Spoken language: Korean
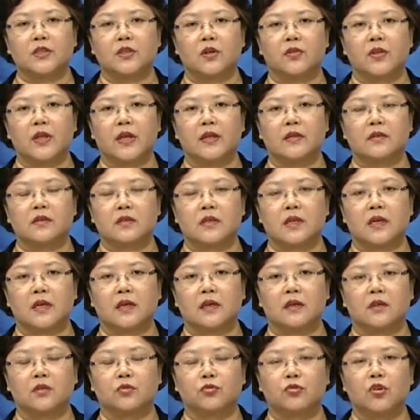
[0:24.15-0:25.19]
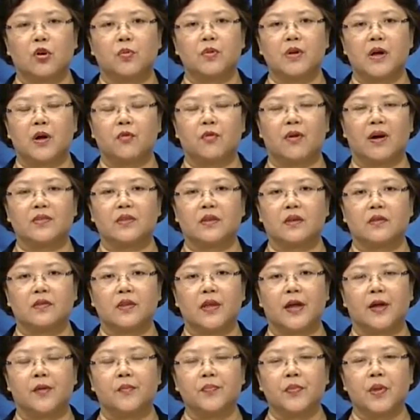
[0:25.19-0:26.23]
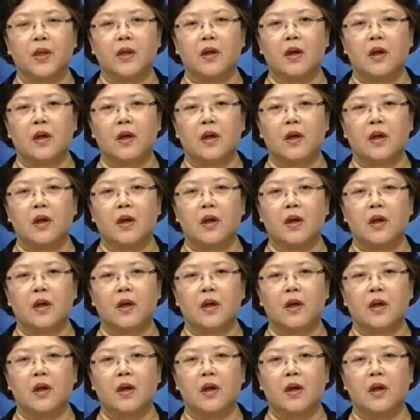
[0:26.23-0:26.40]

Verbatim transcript: 전에 이제 그 수업을 하고 왔는데